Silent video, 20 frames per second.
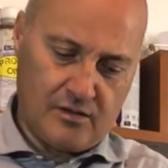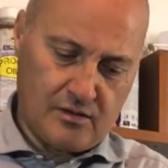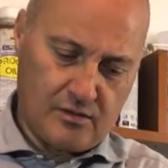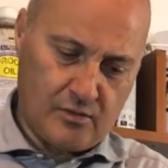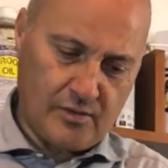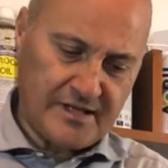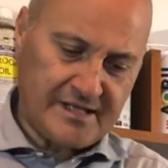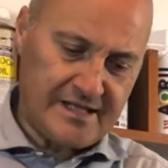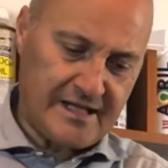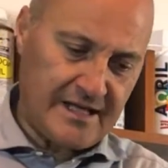
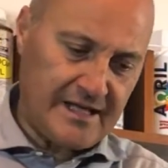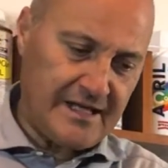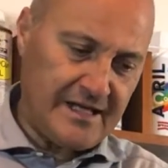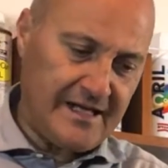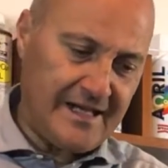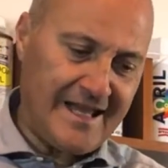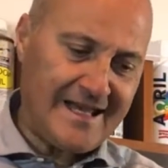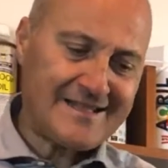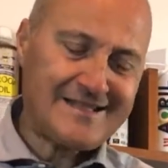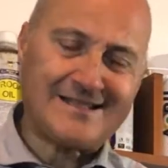questa
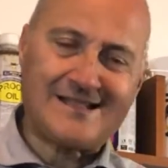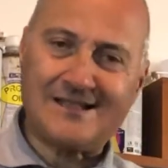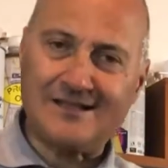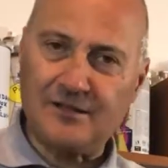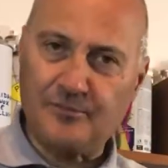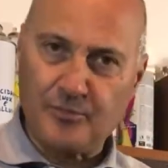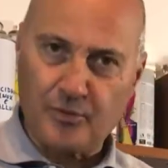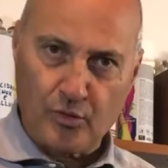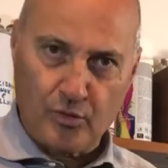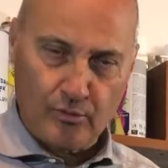lastra
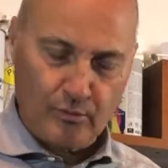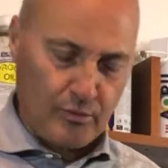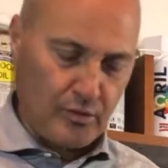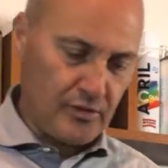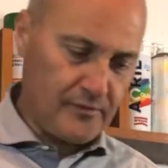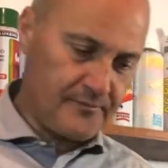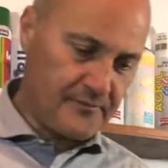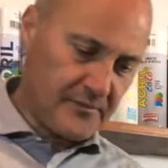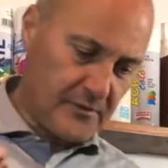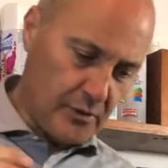di piombo.
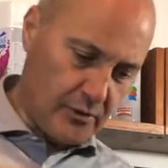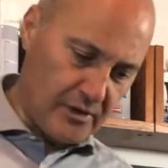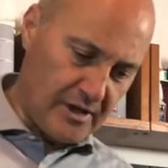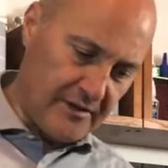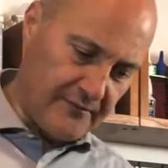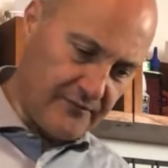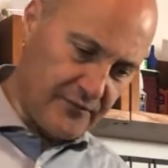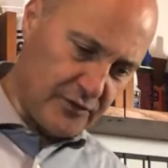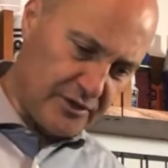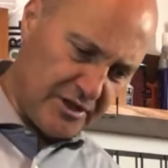
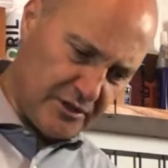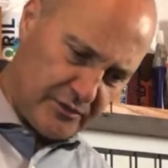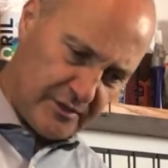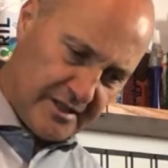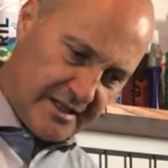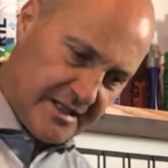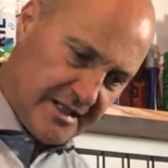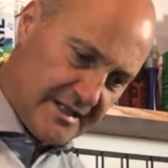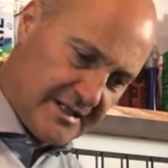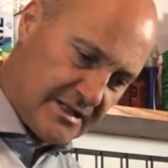Ora, vi ho detto
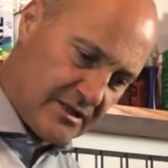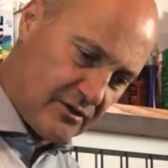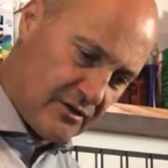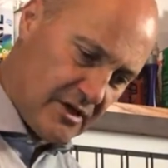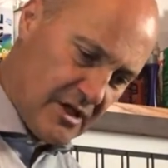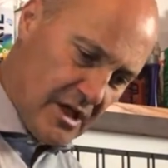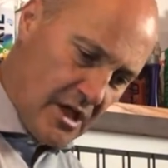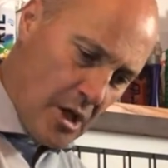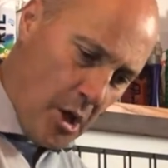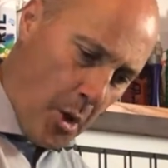all'inizio
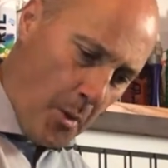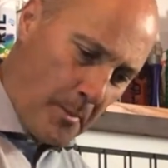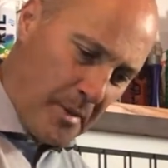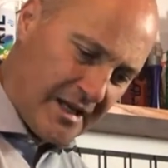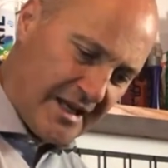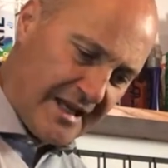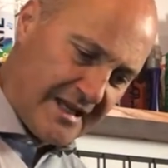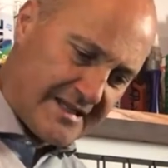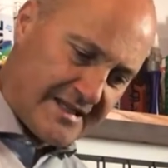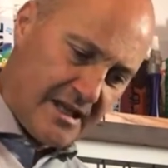
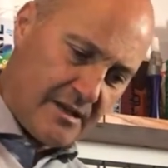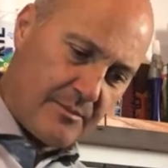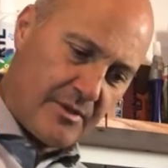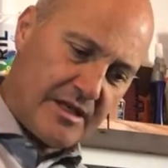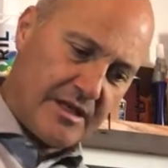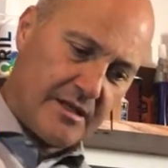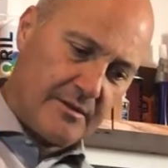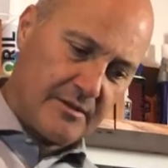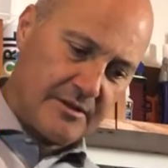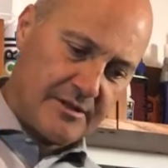perché 6
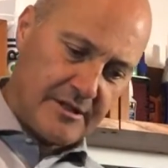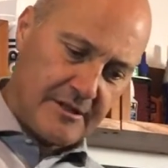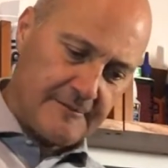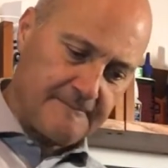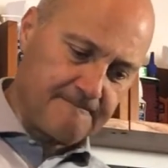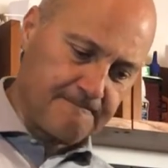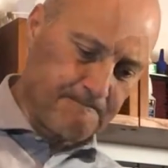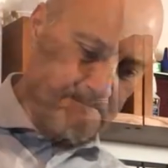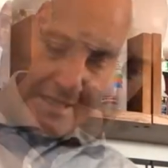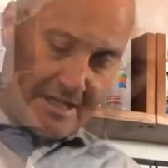mm?
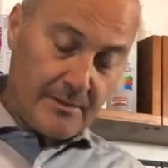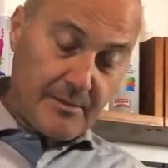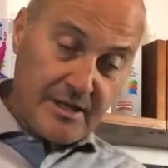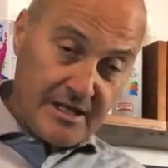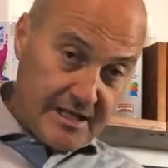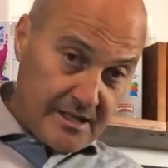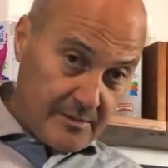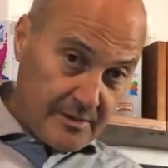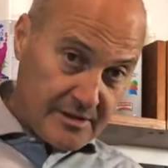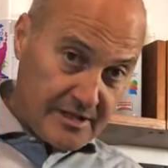6
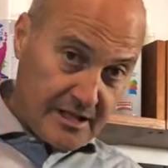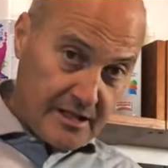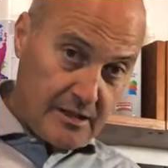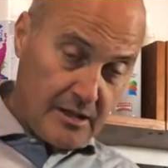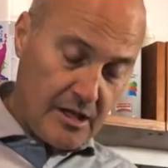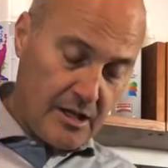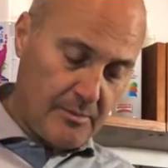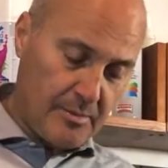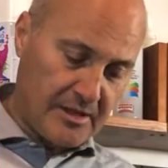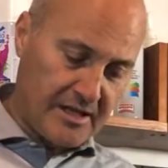mm
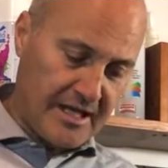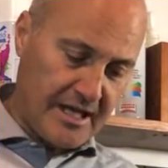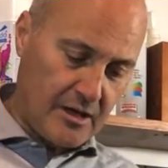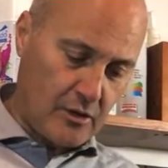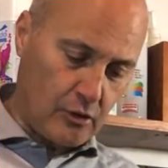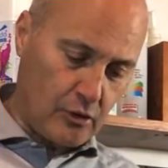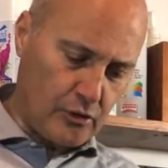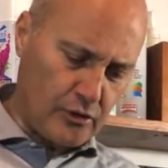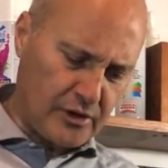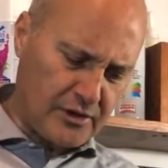perché
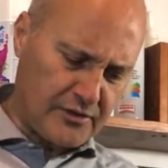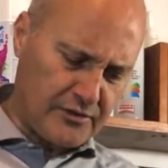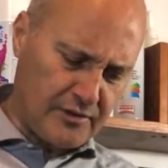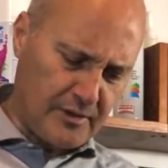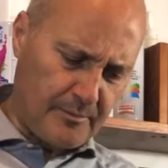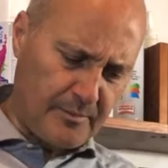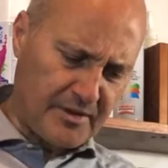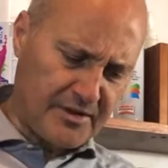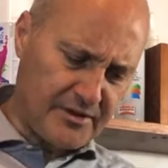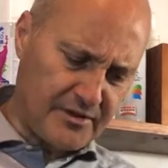coloro che sono
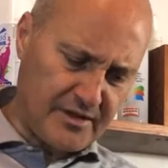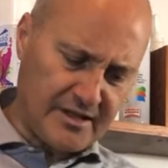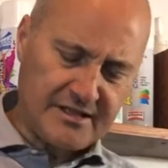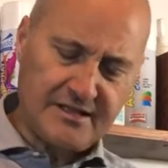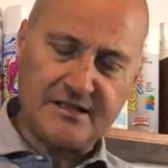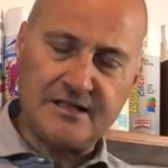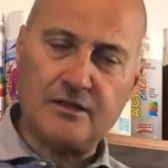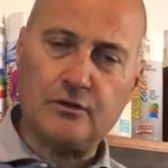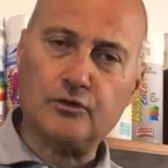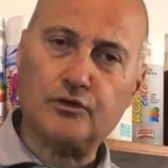
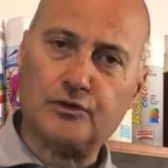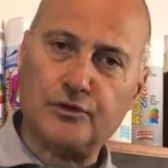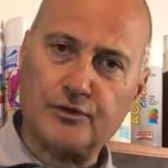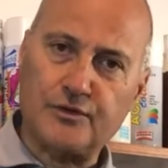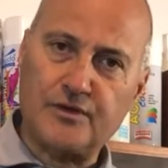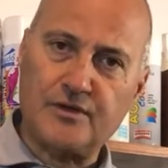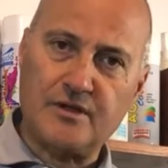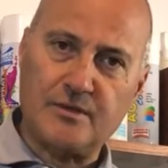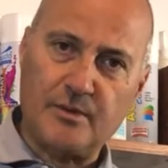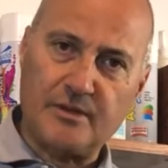appassionati di
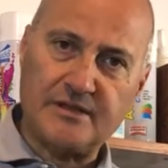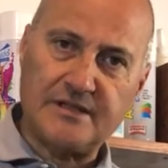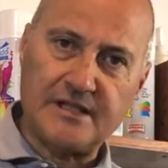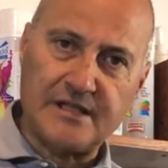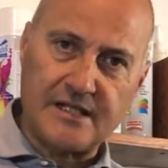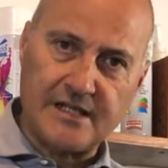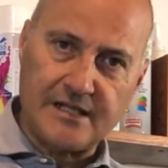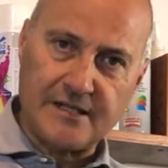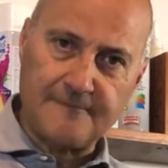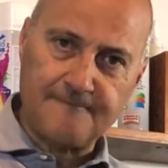costruzione di
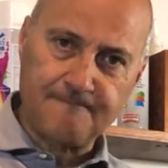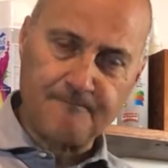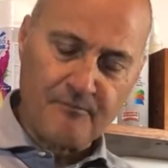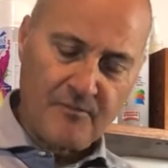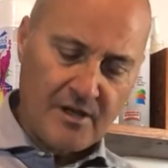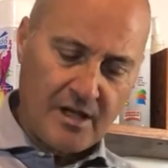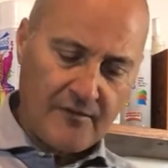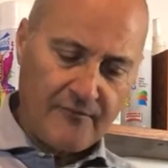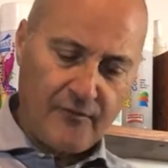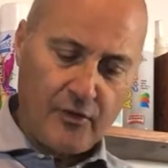batteria
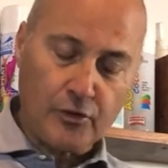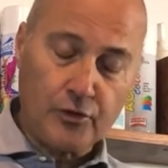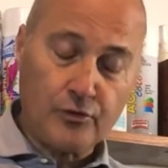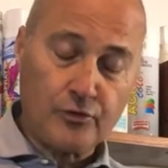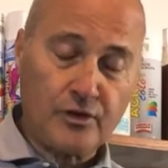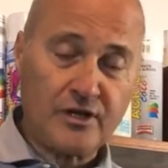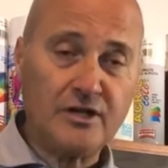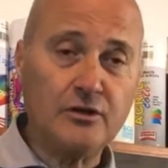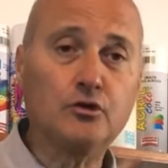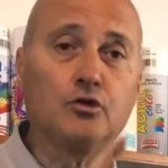
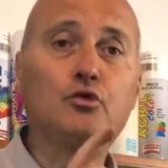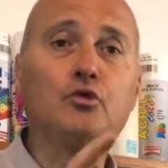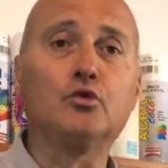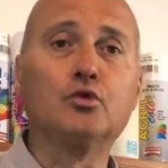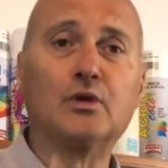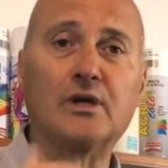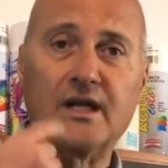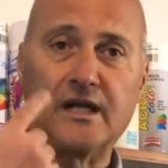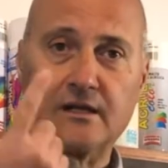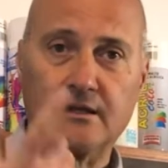vogliono che
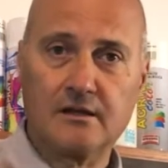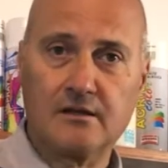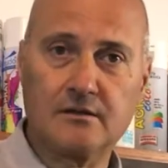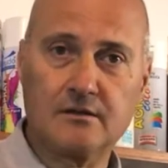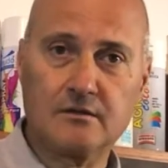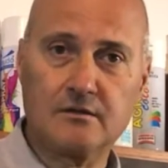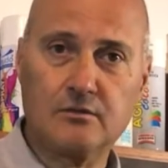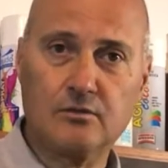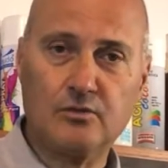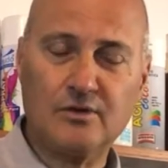duri.
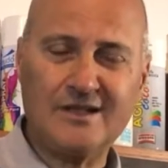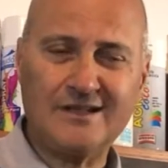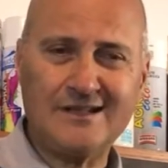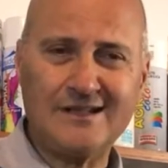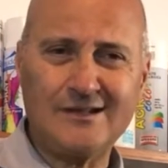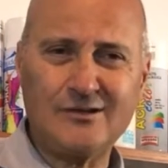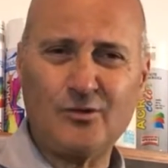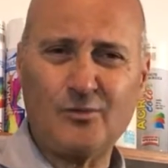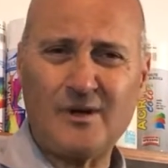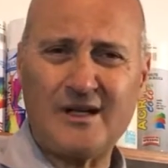Una
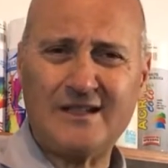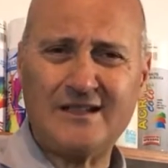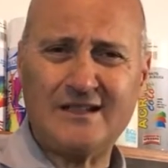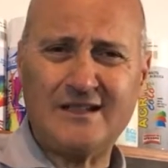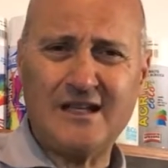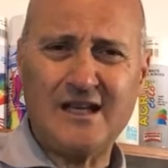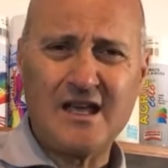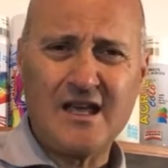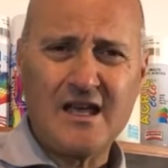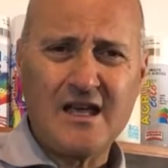delle
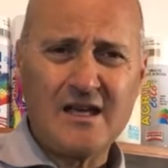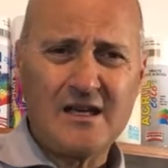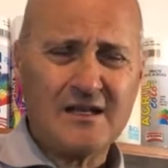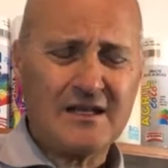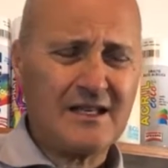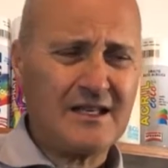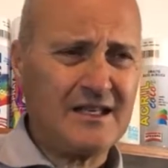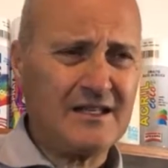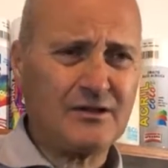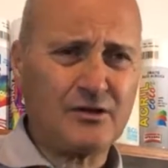domande
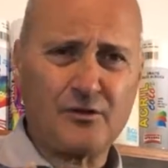che